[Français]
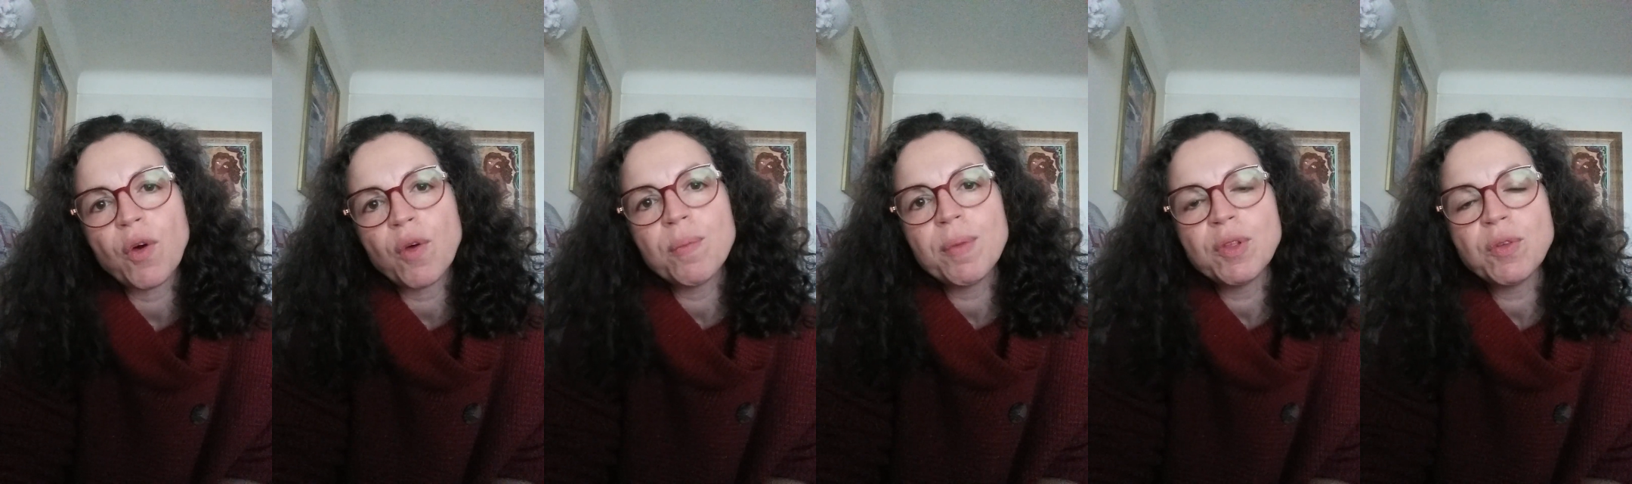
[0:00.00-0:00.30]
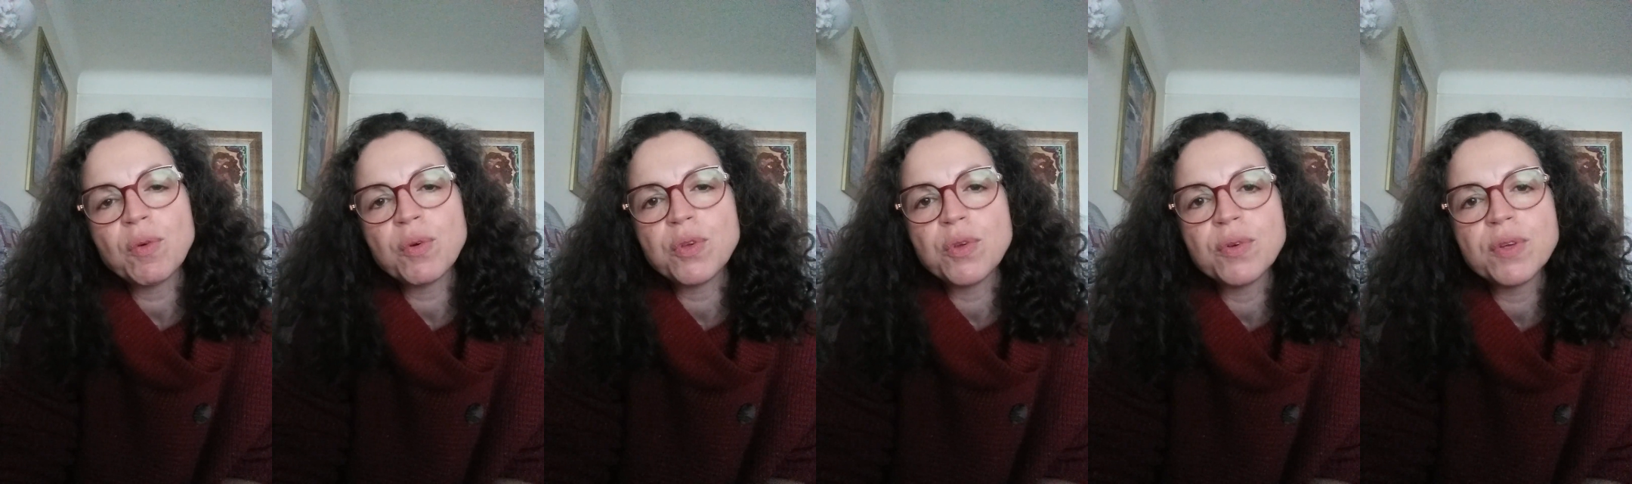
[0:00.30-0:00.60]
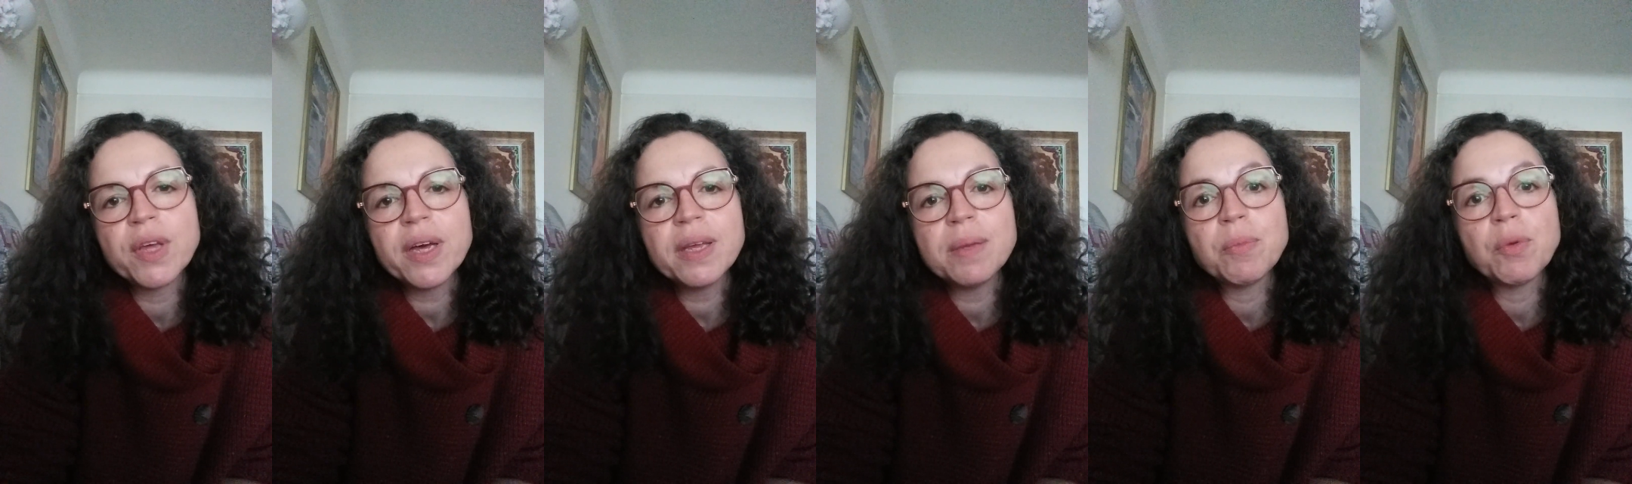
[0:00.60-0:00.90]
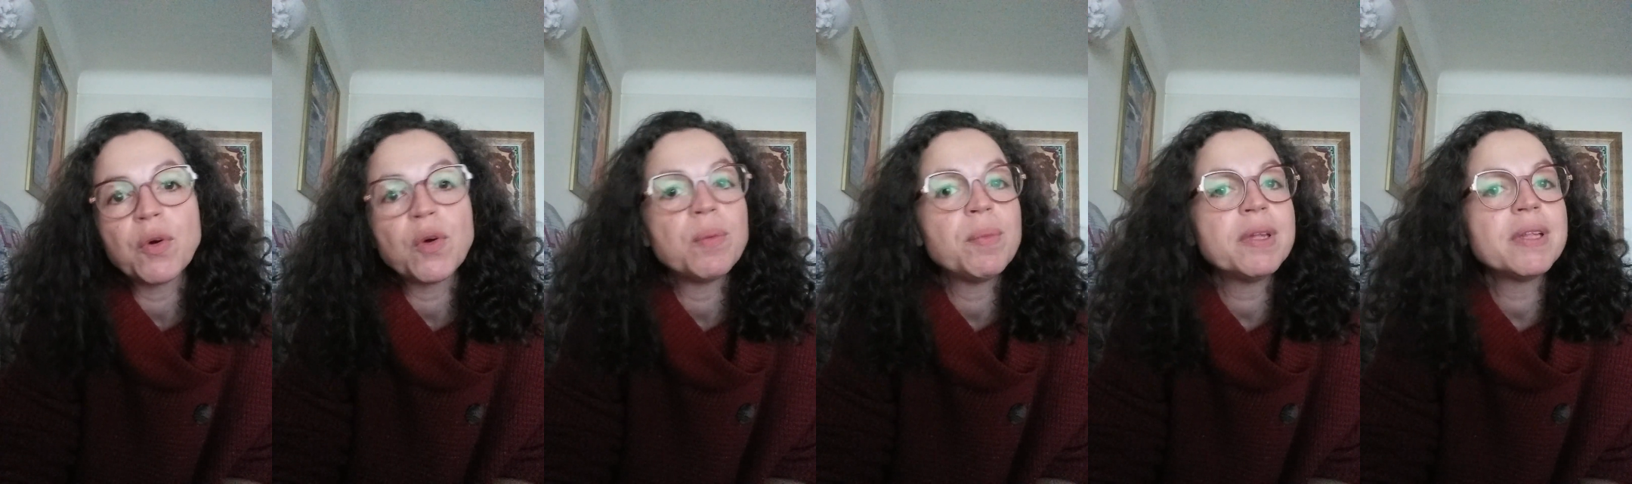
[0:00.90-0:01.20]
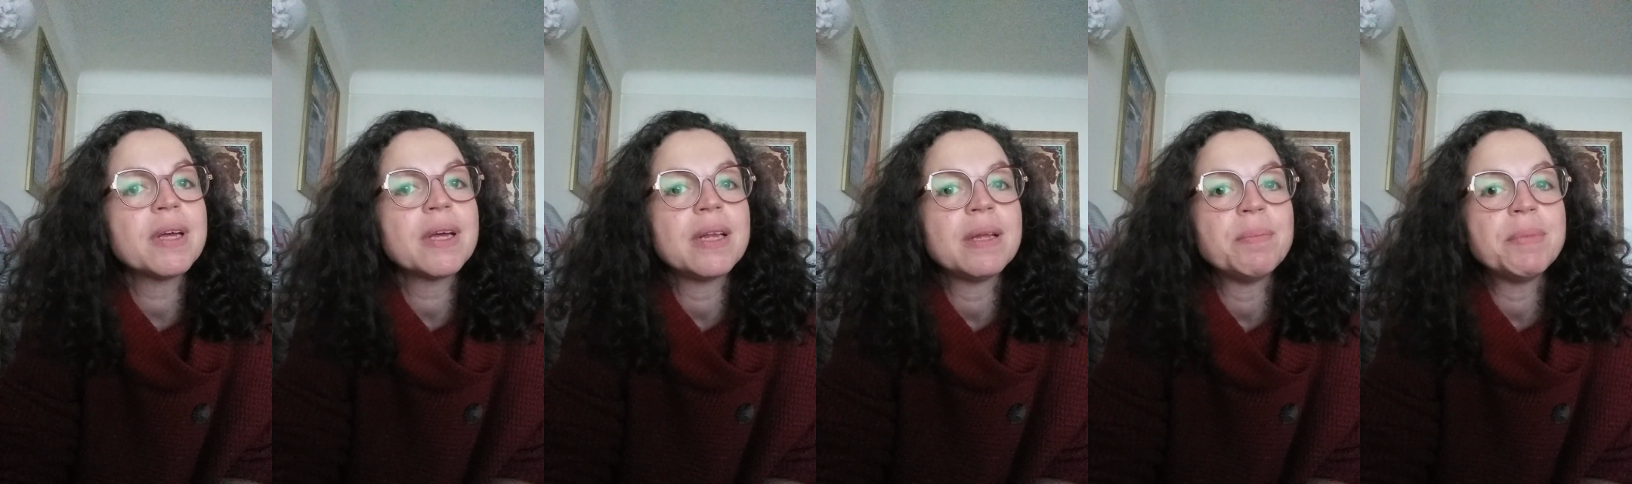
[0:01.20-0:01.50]
remettre au yoga et me
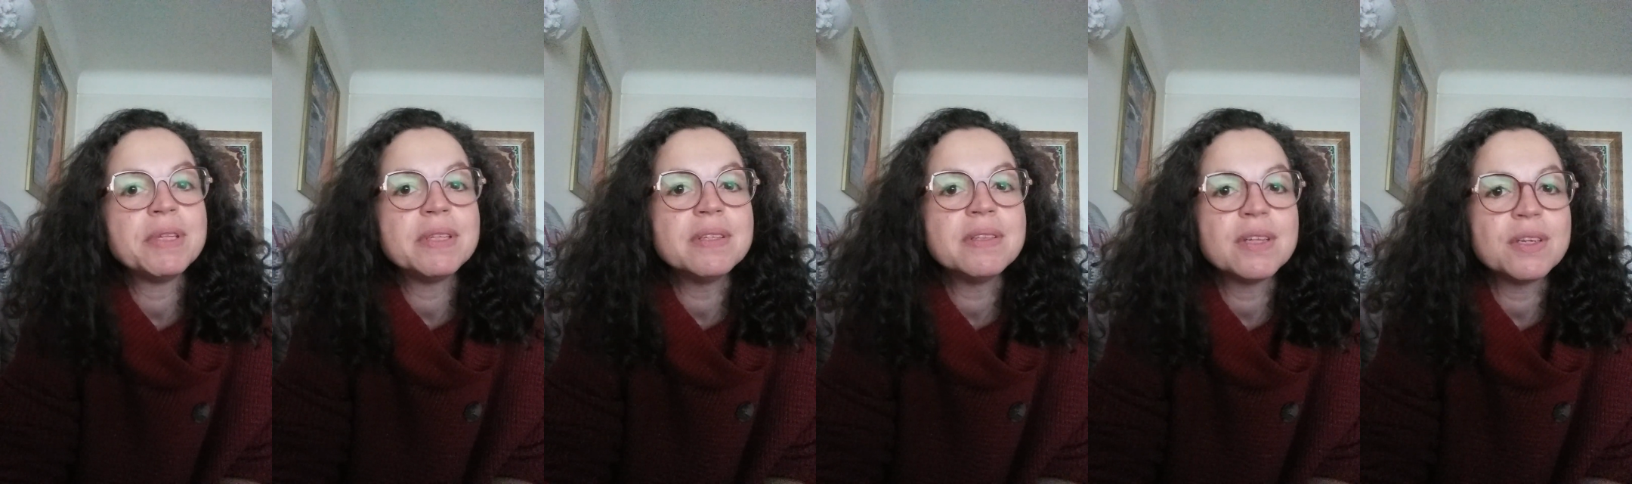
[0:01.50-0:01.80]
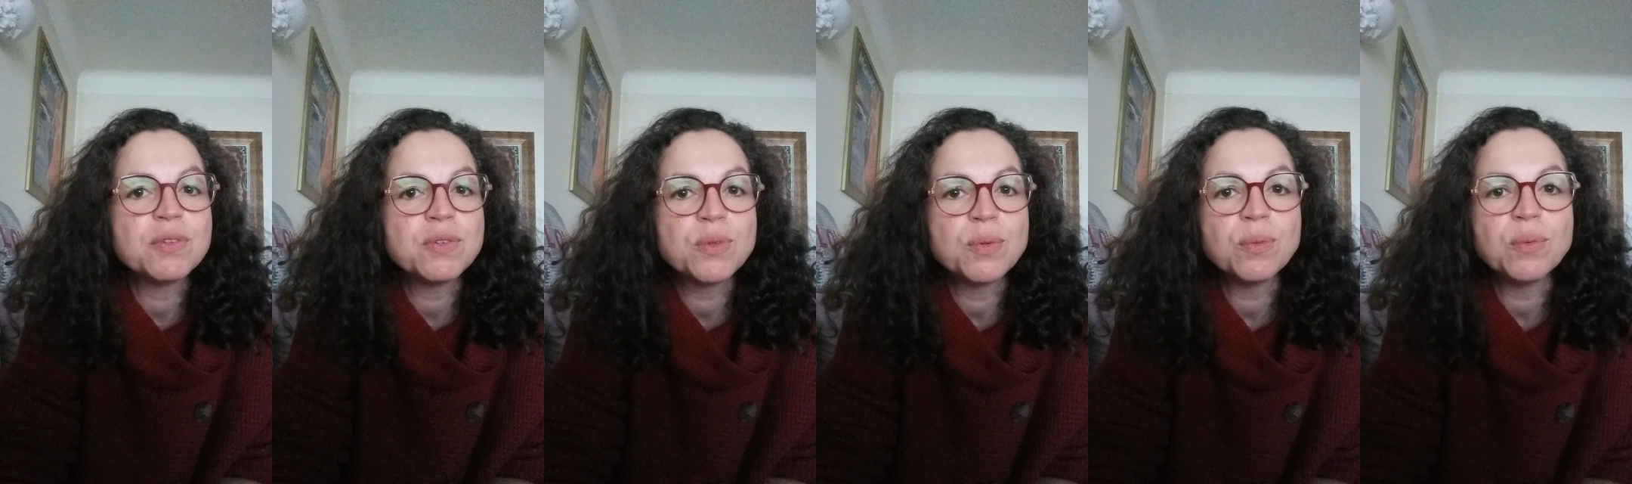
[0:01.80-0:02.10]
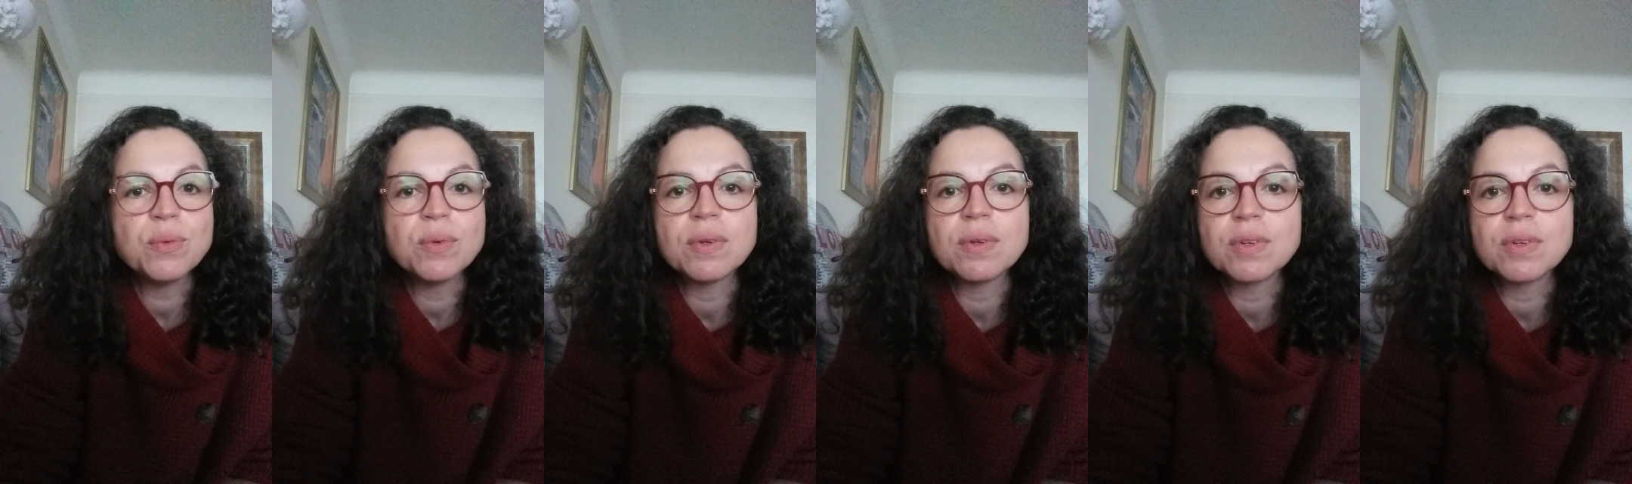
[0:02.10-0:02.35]
remettre à la méditation